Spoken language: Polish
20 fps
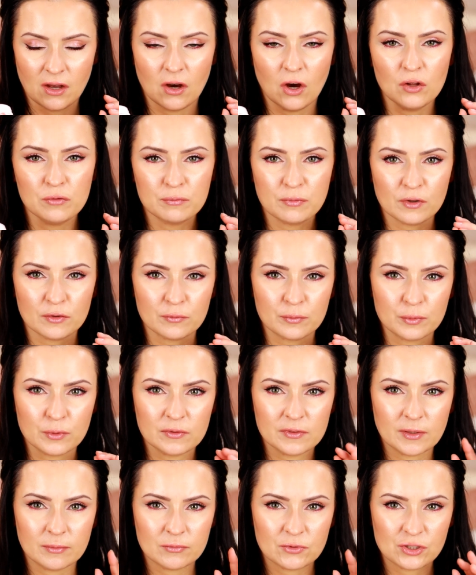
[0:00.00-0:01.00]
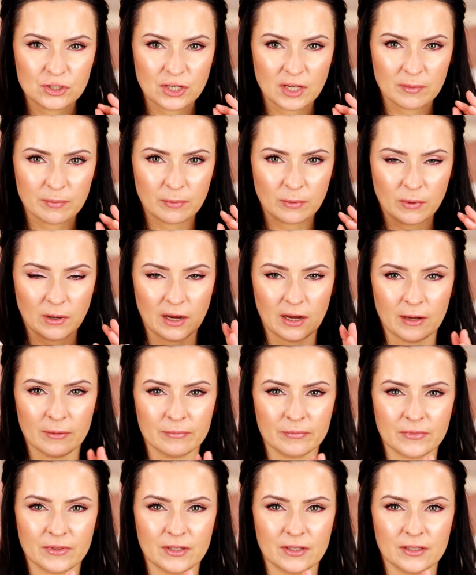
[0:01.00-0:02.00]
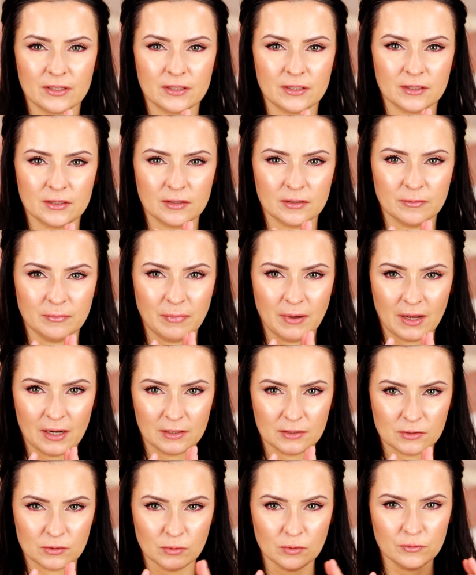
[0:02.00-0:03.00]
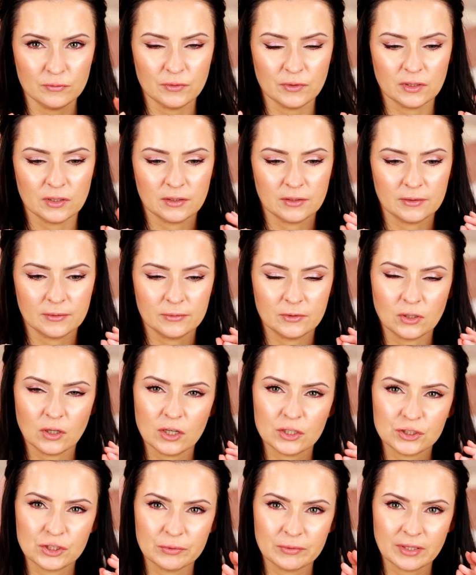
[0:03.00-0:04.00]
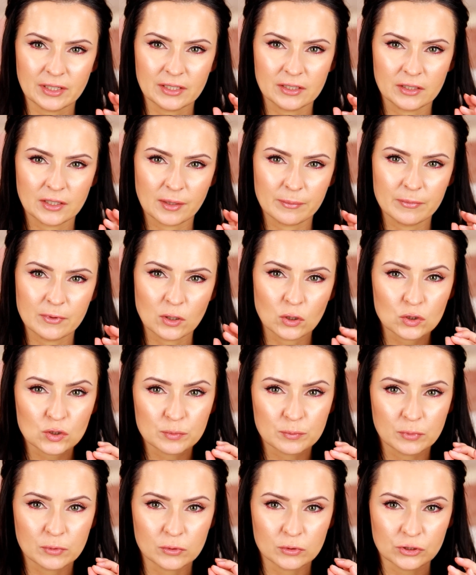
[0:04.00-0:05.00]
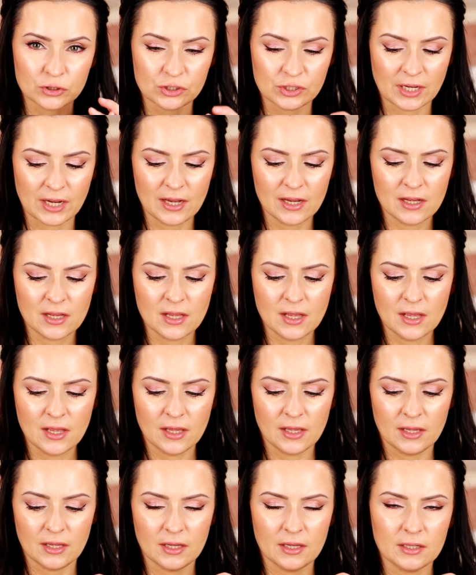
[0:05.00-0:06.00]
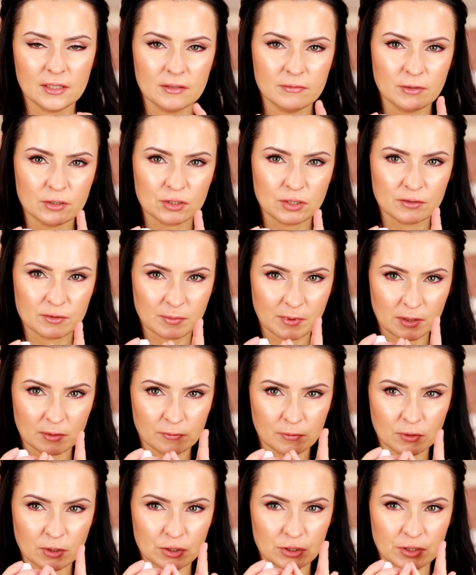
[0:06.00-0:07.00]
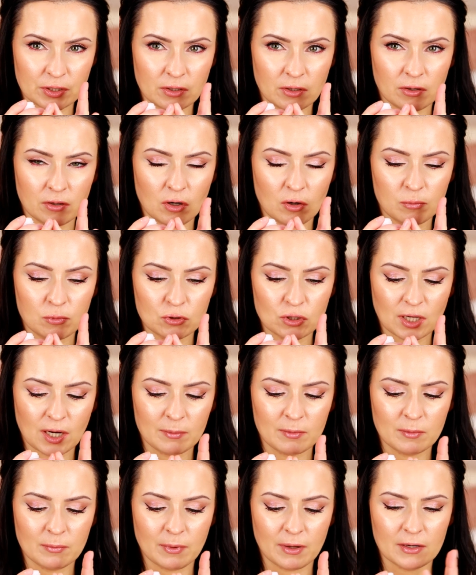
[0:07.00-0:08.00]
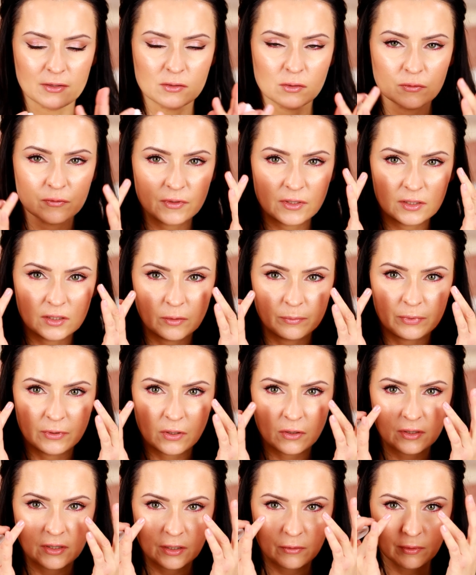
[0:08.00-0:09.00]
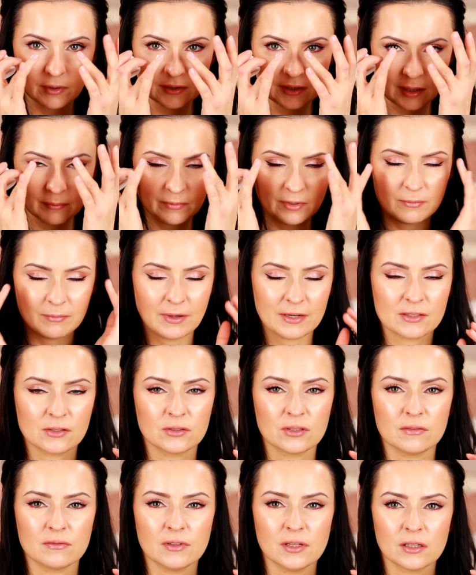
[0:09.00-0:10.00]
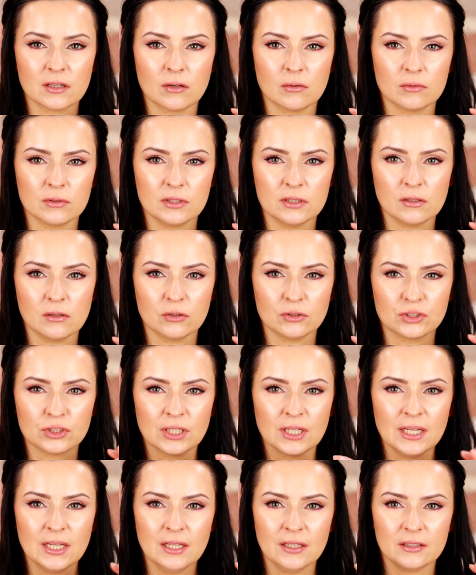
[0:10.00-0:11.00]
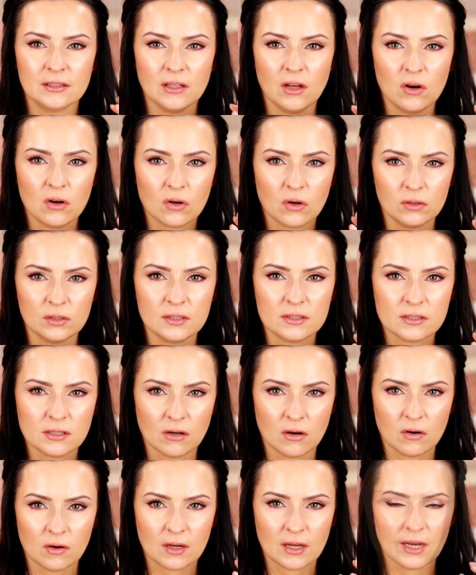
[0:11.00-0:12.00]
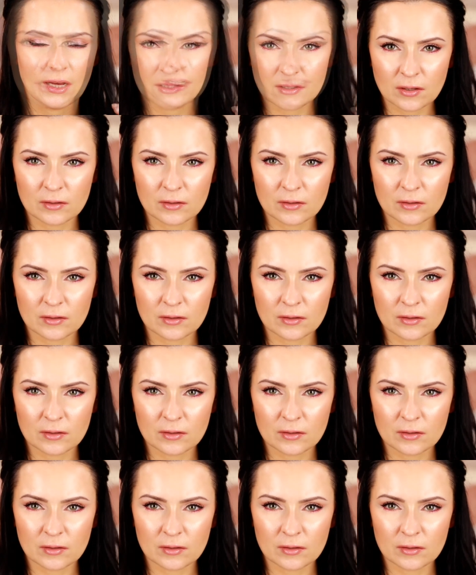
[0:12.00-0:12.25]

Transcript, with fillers: On pod wpływem ciepła e, palców e, trochę się tak jakby rozpuszcza i właśnie smarowuje się go opuszkami palców i dopiero nakładamy bardzo niewielką ilość na okolice oka